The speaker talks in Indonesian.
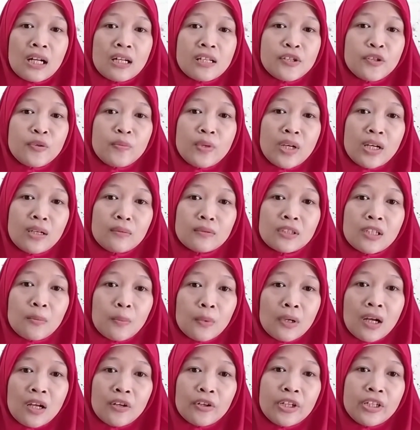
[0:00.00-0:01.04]
kalsium yang
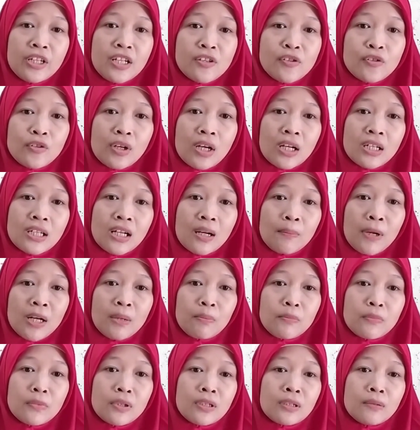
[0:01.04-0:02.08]
terpengaruh ini juga
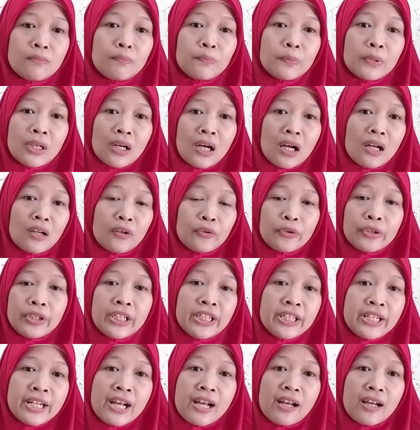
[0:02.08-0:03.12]
dapat
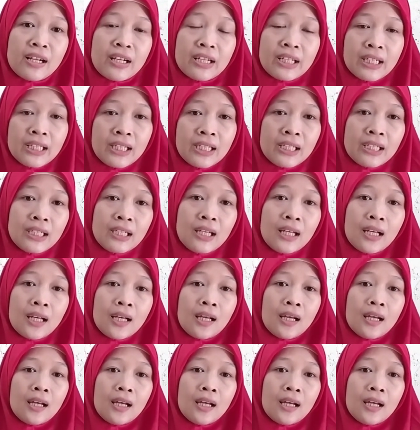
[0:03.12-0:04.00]
mempengaruhi dari